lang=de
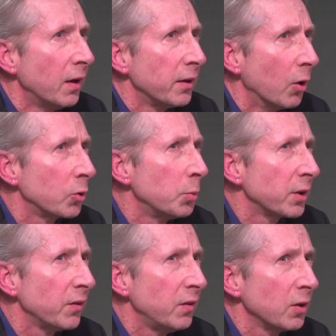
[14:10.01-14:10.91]
der
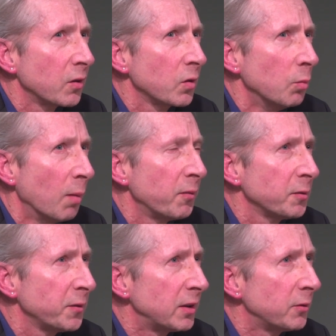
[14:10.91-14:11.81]
Automatisierung zum Opfer
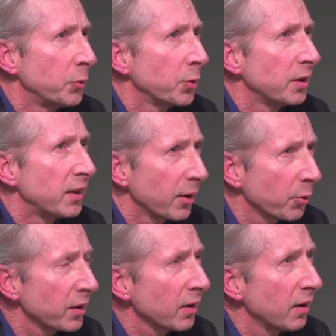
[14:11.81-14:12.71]
fällt, würden
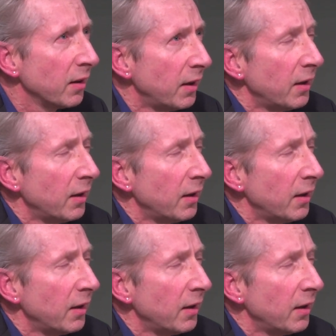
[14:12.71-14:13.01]
dadurch ja